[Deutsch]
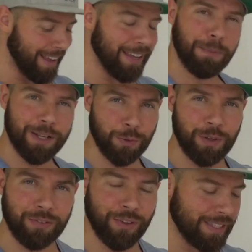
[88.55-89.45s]
Ich
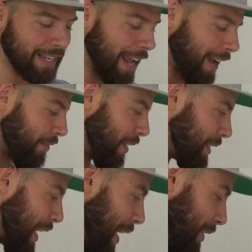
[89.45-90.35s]
persönlich finde es lecker, wenn
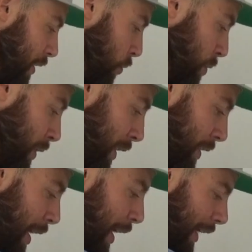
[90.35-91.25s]
es eisgekühlt
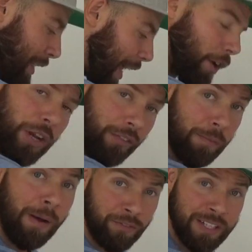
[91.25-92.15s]
ist. Ich zeige euch einfach
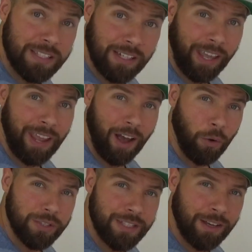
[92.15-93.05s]
mal, wie das Getränk
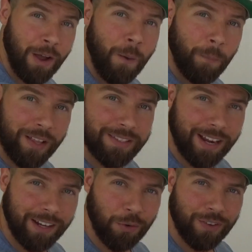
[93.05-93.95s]
aussieht und dann
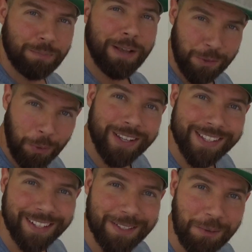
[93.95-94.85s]
sage ich noch was
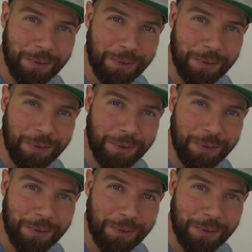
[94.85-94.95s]
Persönliches dazu.